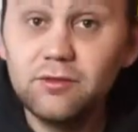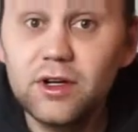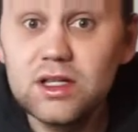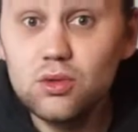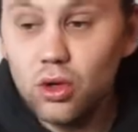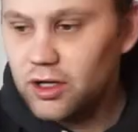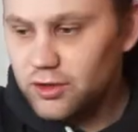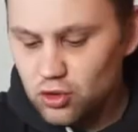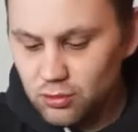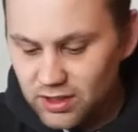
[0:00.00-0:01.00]
Versuch
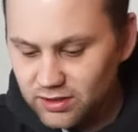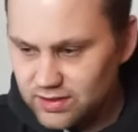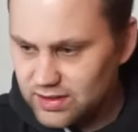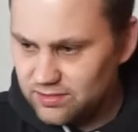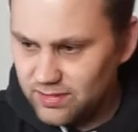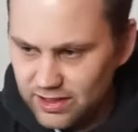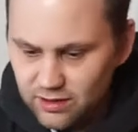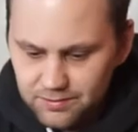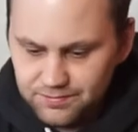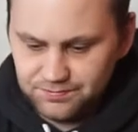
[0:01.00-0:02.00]
Nummer 2.
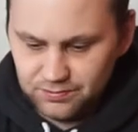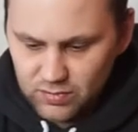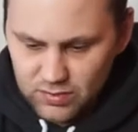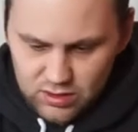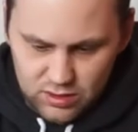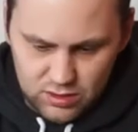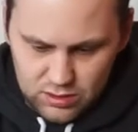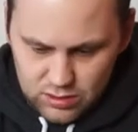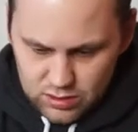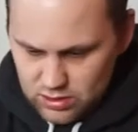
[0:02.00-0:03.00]

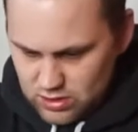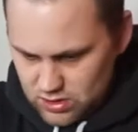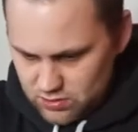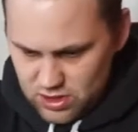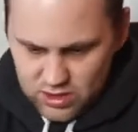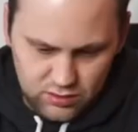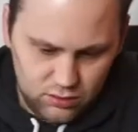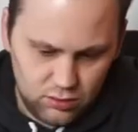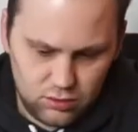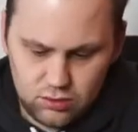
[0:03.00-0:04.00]
Den wieder so
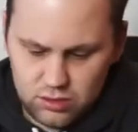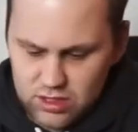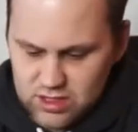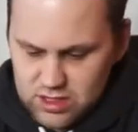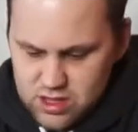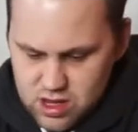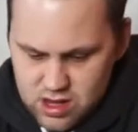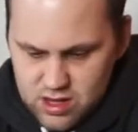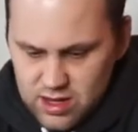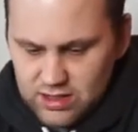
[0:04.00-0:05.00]
und
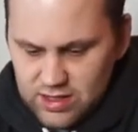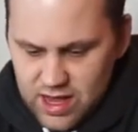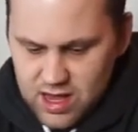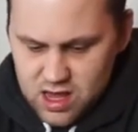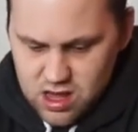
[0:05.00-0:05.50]
Attack.